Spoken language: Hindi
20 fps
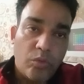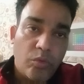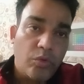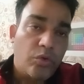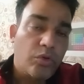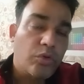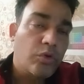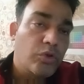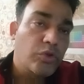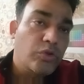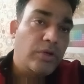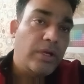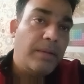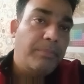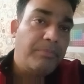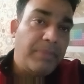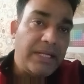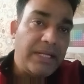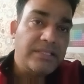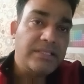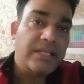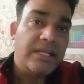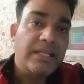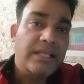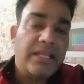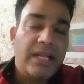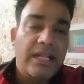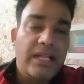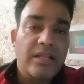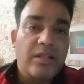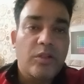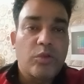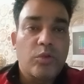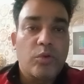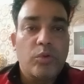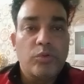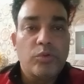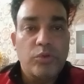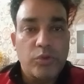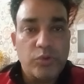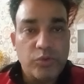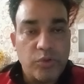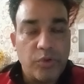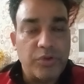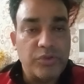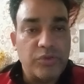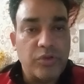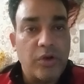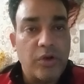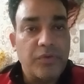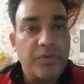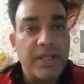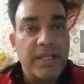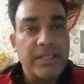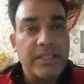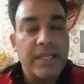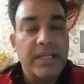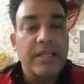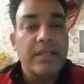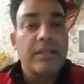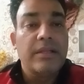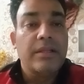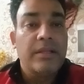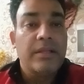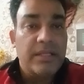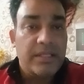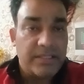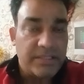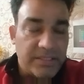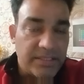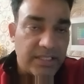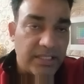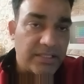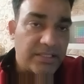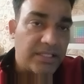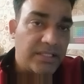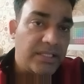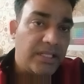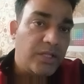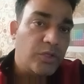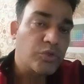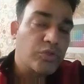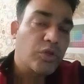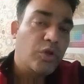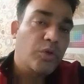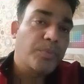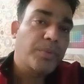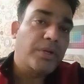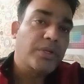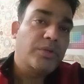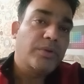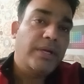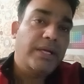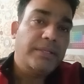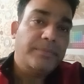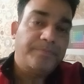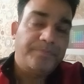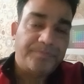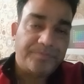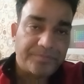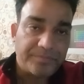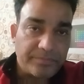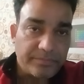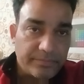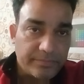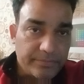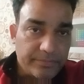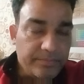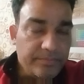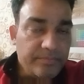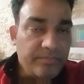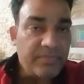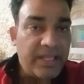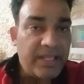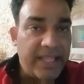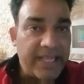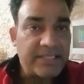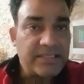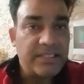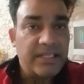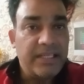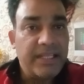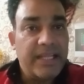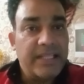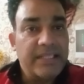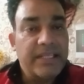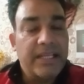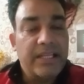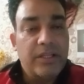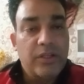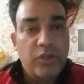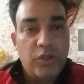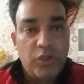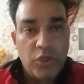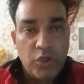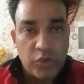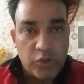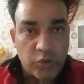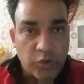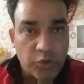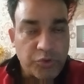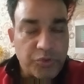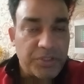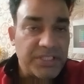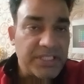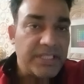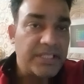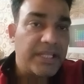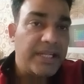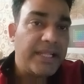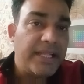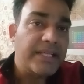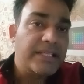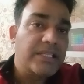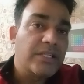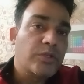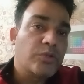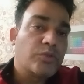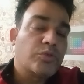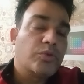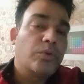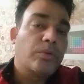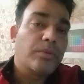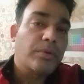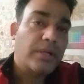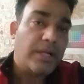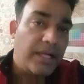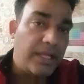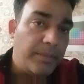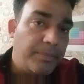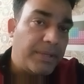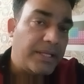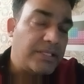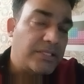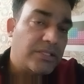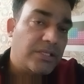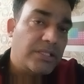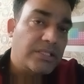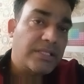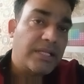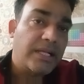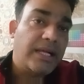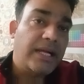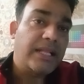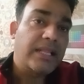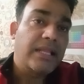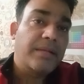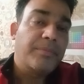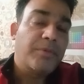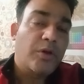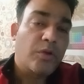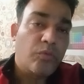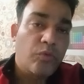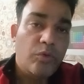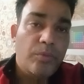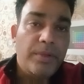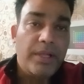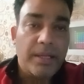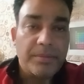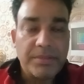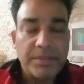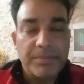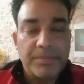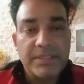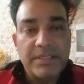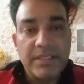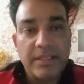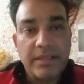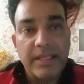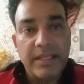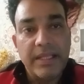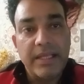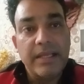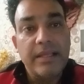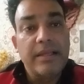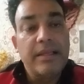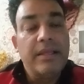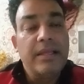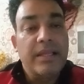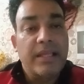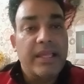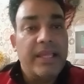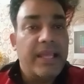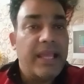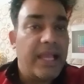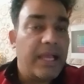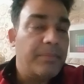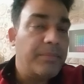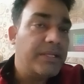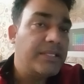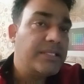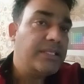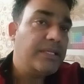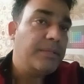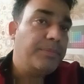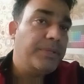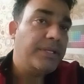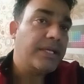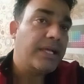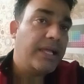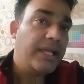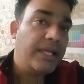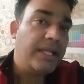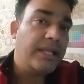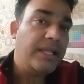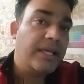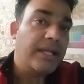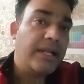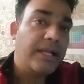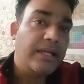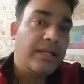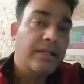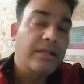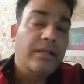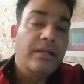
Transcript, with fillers: उनको जो है पेंशन अदालत के थ्रू जो उसको रिजॉल्व किया जाए जल्द से जल्द उसके ऊपर जो है एक्शन लिया जाए तो दोस्तों इसी तरीके से दोस्तों कई पेंशनर्स के खाते में और वो भी आप समझ सकते हैं कि ये एम का एरियर है